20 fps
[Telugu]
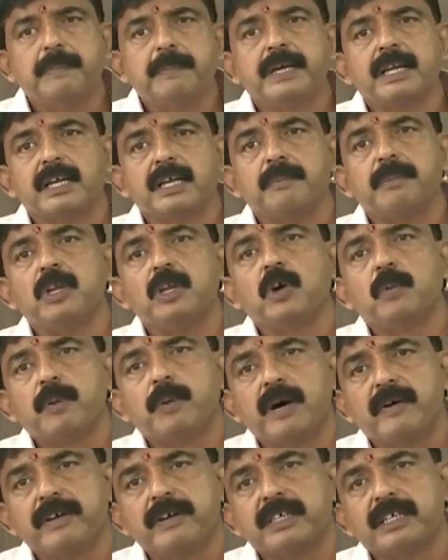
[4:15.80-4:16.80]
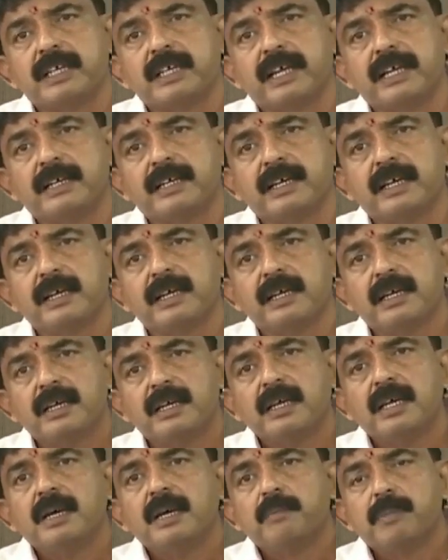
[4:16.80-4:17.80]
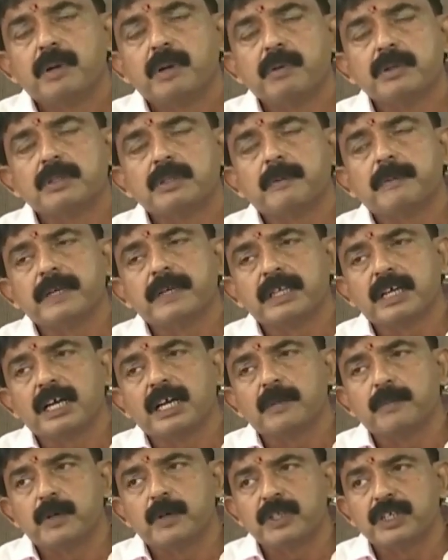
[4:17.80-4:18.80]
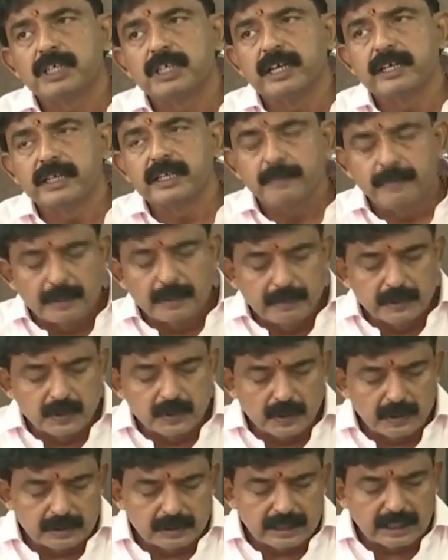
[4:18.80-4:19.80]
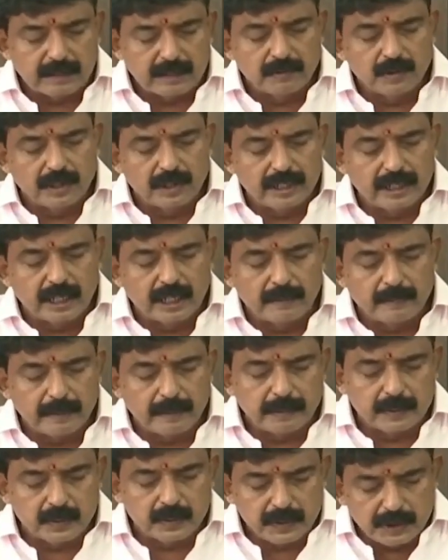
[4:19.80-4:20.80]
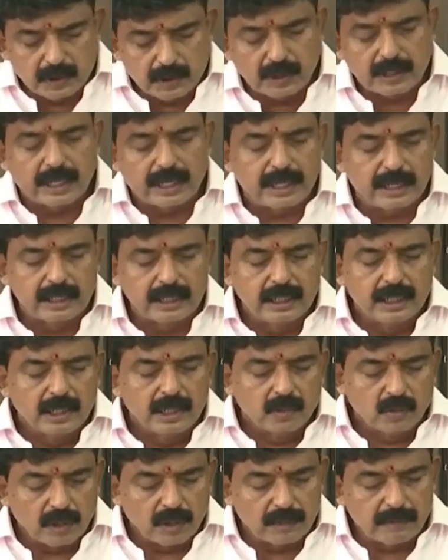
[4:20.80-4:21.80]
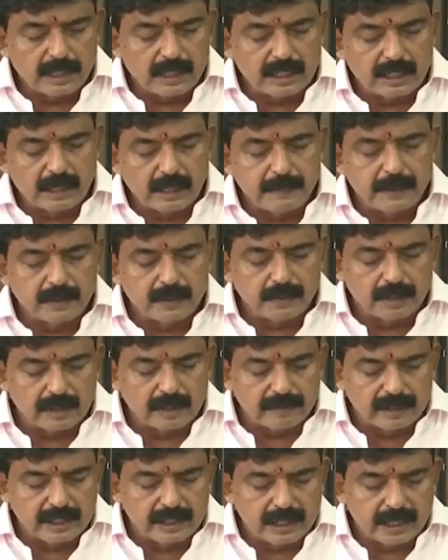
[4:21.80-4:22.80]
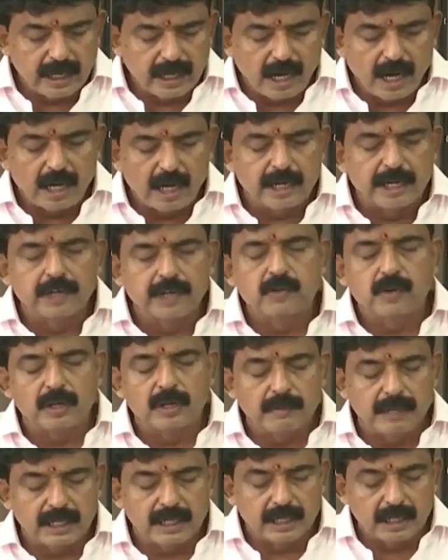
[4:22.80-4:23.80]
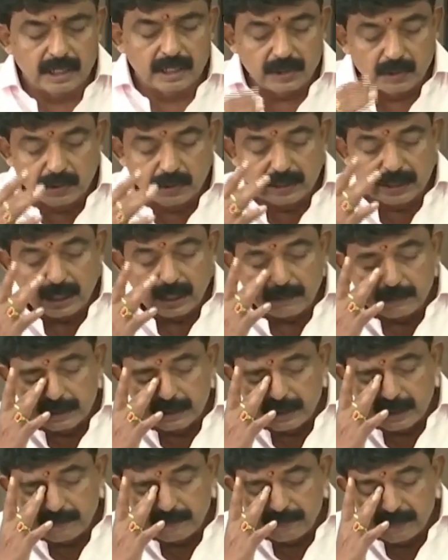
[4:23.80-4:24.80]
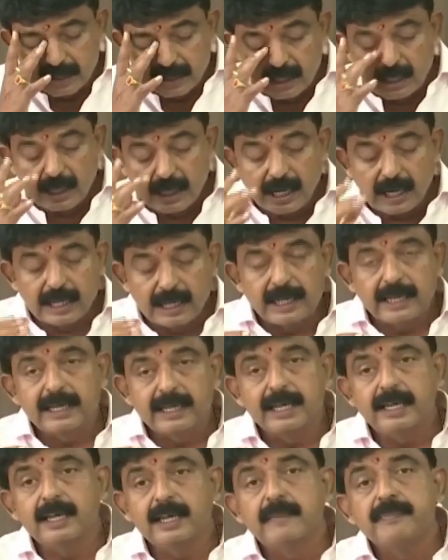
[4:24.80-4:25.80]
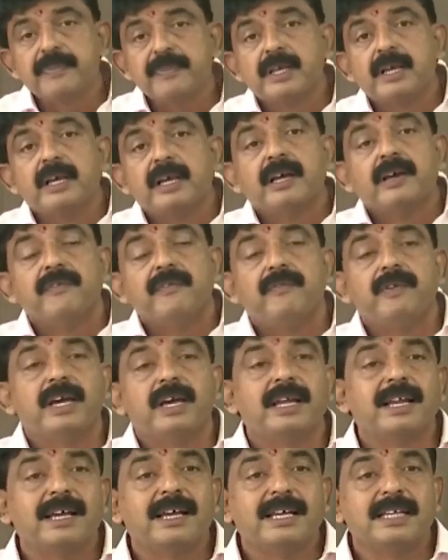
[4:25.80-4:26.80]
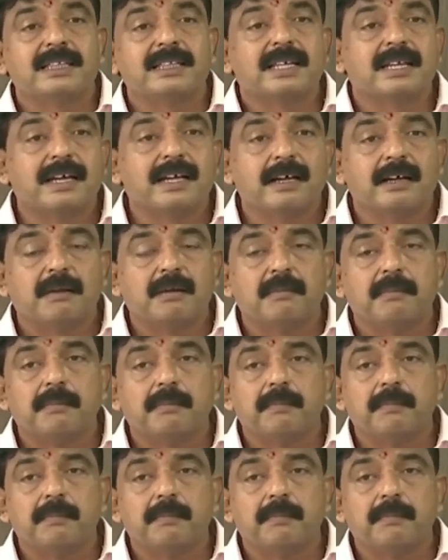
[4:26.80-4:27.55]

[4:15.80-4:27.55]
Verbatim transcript: బీపీఎల్కి బిలో పావర్టీ లైన్కి ప్రభుత్వ పథకాలు పొందటానికి ప్రభుత్వం జగన్మోహన్ రెడ్డి గారి ప్రభుత్వం ఇదొక కొలమానంగా పెట్టుకున్నటువంటి ఆరేడు కొలమానాల్లో ఇది ఒకటి కాబట్టి అలాగే వేరే ఇతర